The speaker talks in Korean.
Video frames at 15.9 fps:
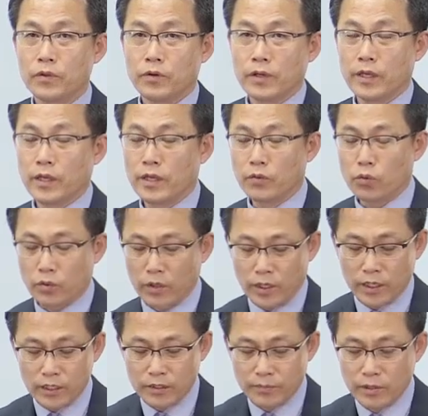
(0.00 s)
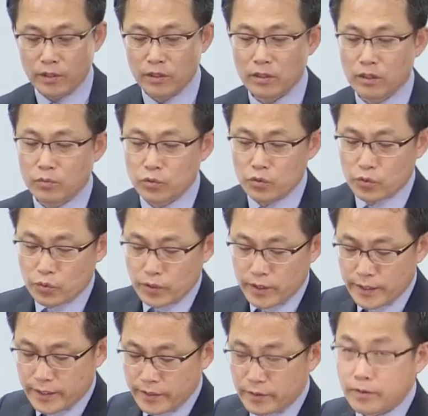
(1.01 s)
여기에 도달하시면 너무 좋을
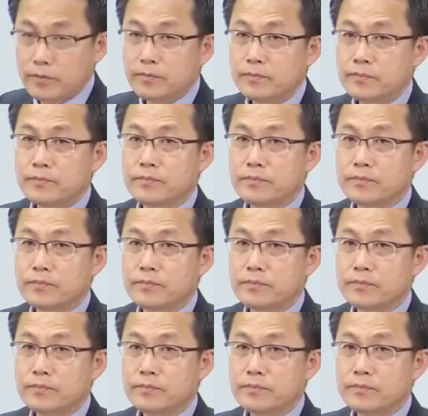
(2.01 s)
것 같아요.